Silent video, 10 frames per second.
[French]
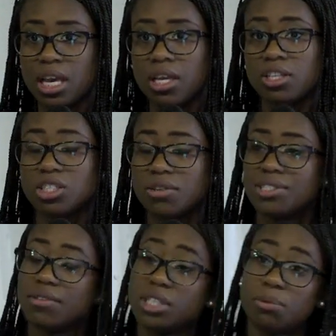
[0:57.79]
Déjà,
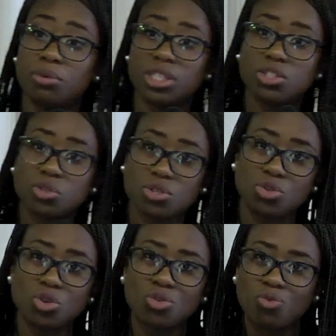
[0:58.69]
vis-à-vis des petites choses,
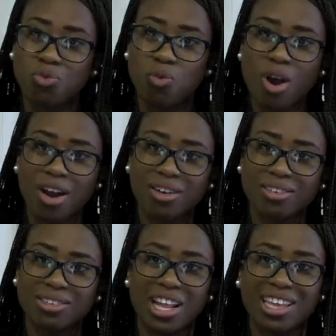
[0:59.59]
Dieu voit
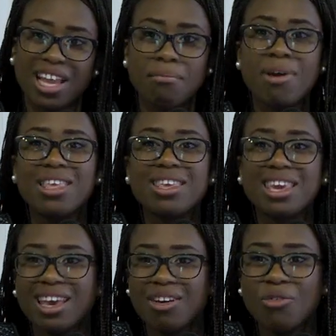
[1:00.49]
de quelle
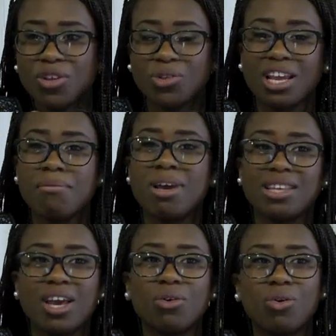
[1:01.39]
manière, en fait, de quelle
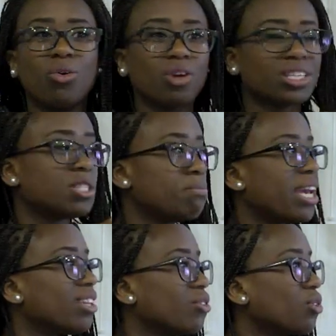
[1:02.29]
manière on le
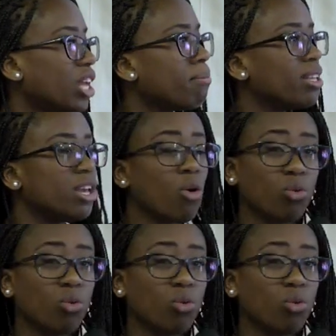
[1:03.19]
respecte, de quelle manière on le